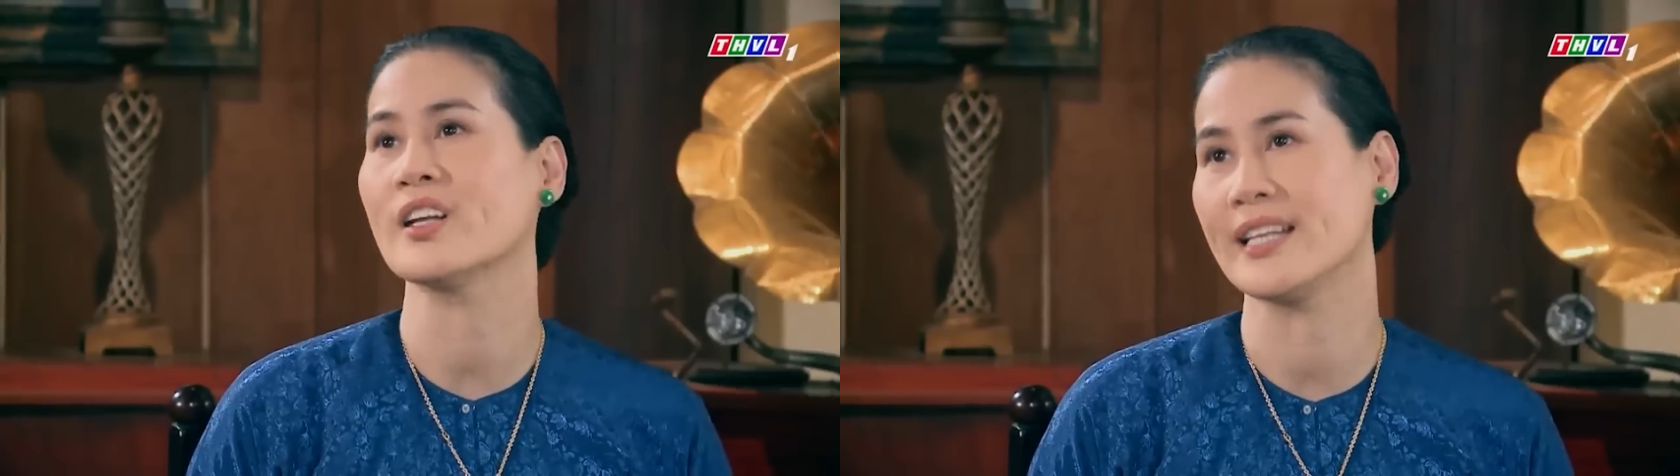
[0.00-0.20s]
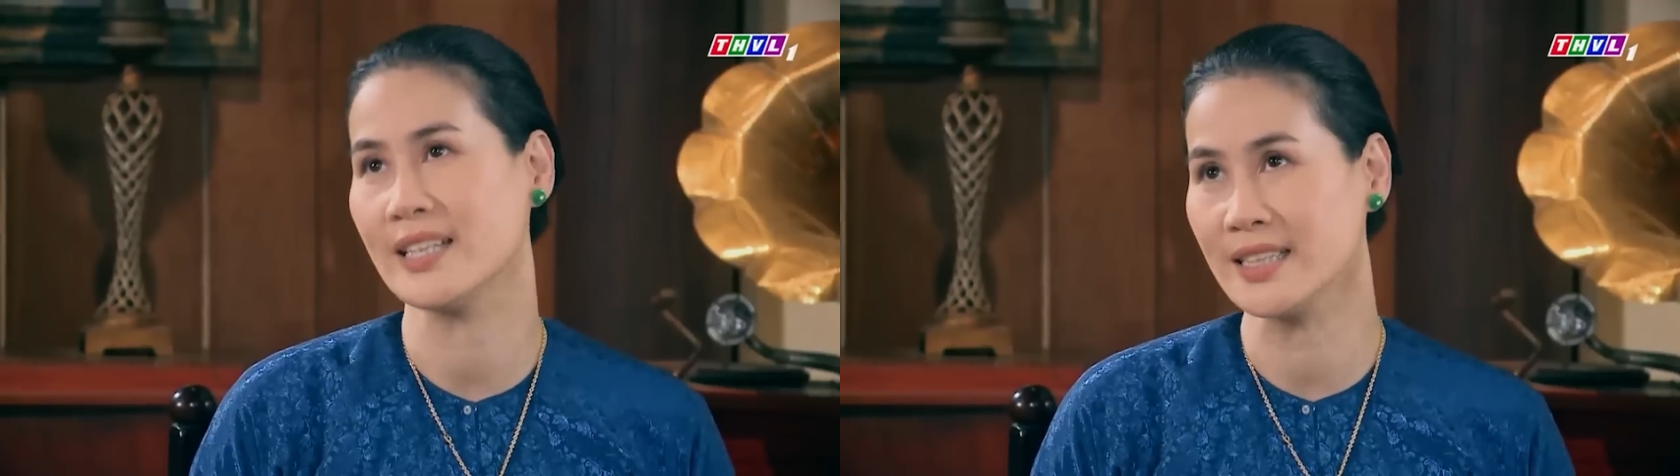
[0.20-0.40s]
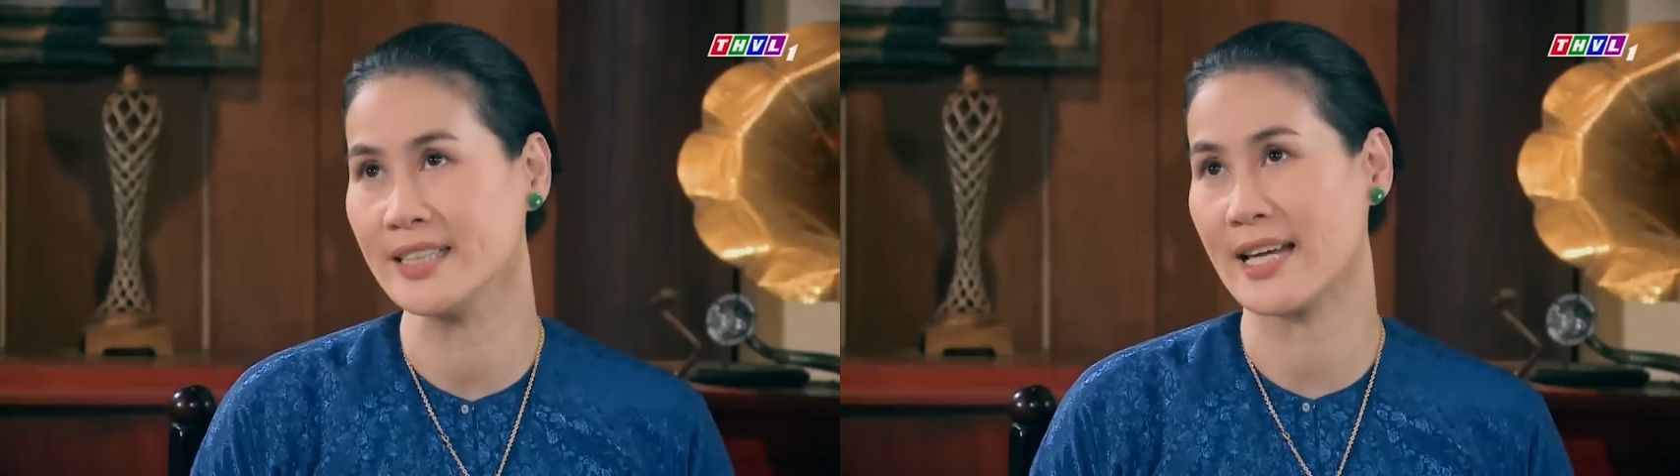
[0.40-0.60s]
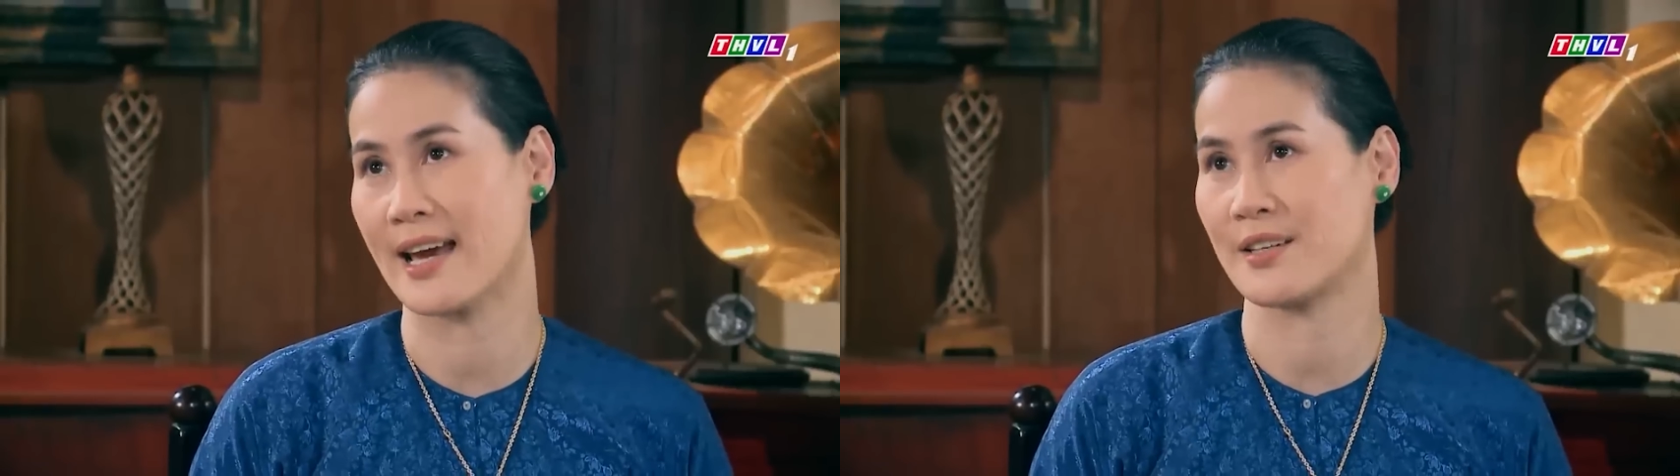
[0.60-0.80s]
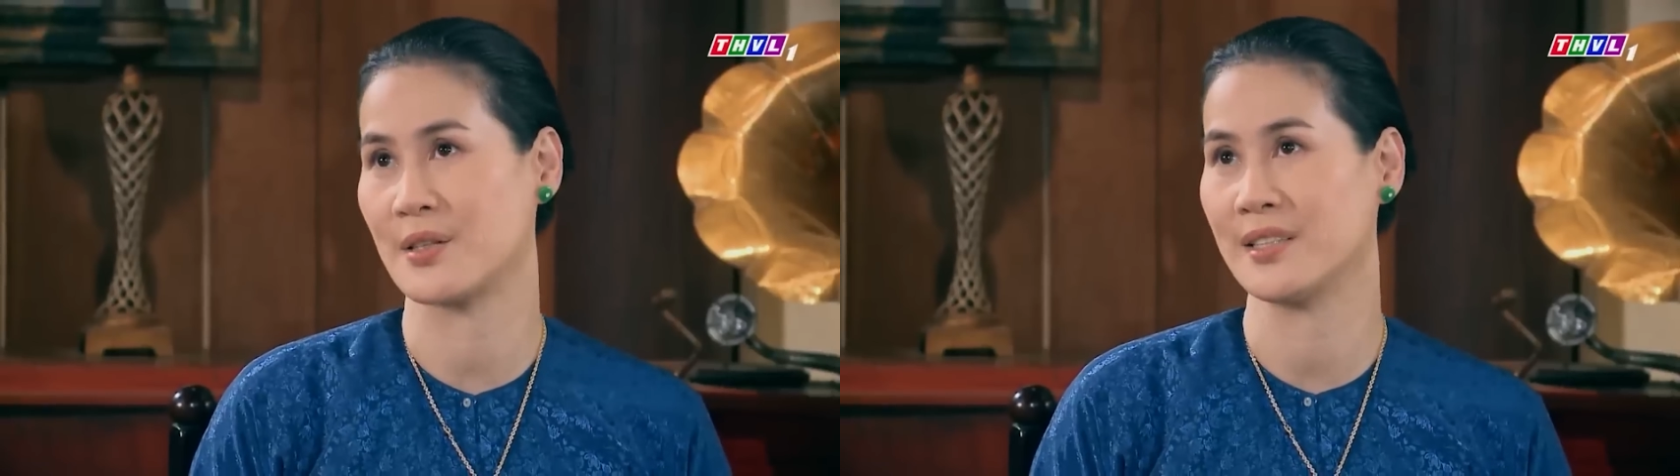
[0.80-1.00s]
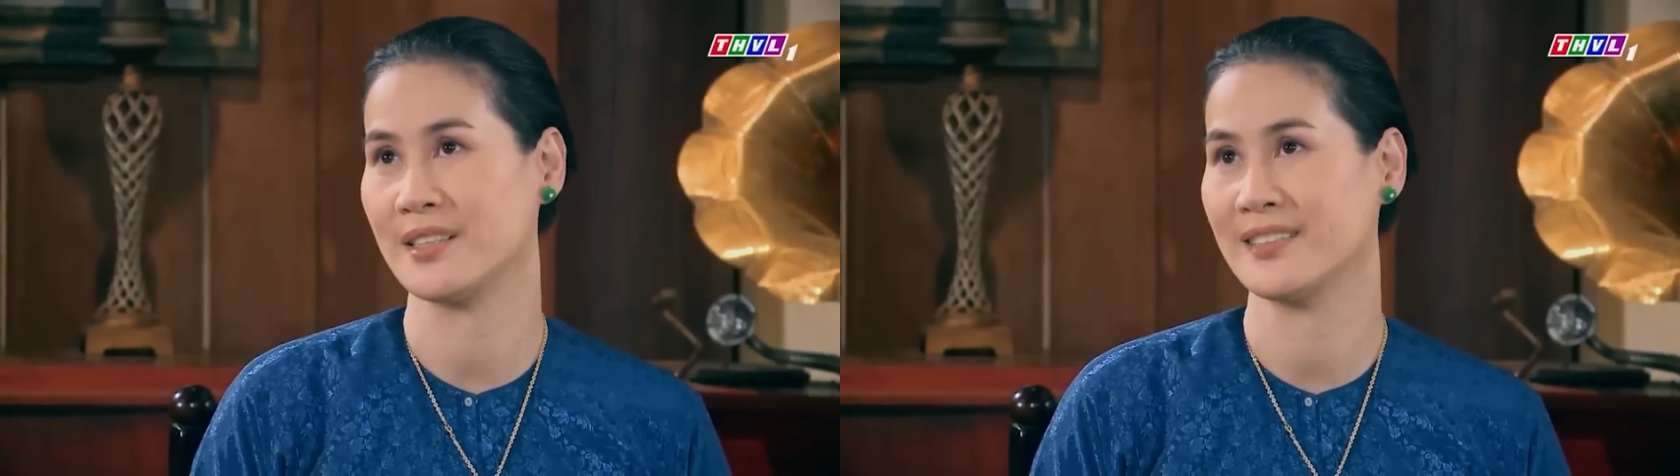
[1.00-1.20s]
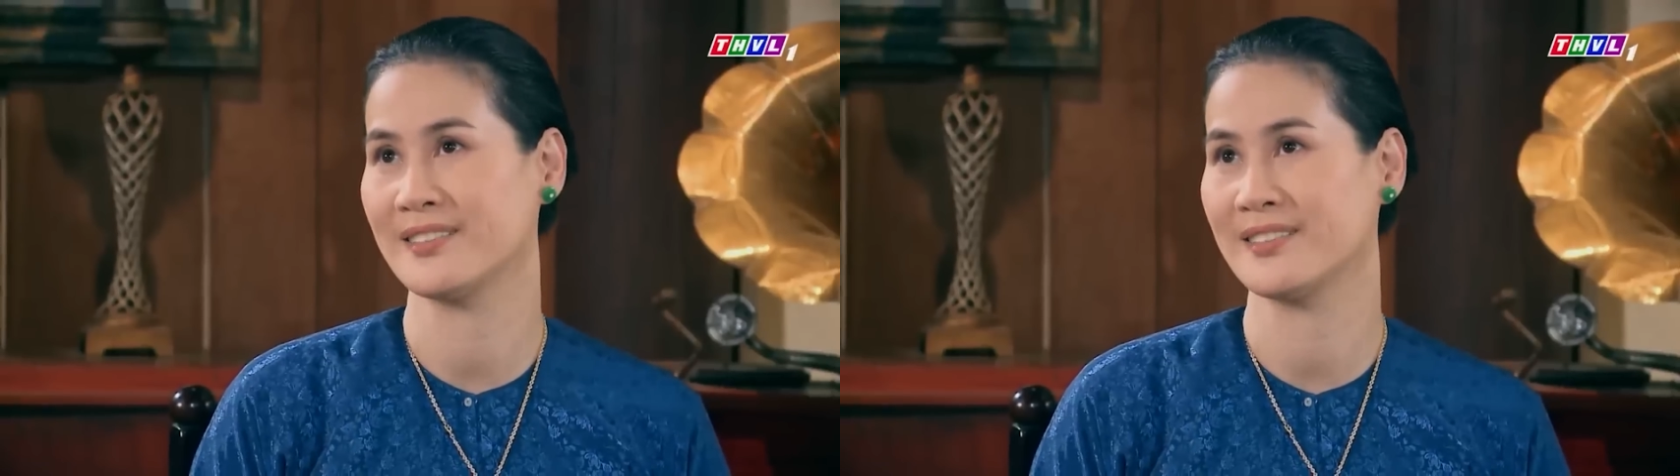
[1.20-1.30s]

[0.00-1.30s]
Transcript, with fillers: coi thầy như người nhà rồi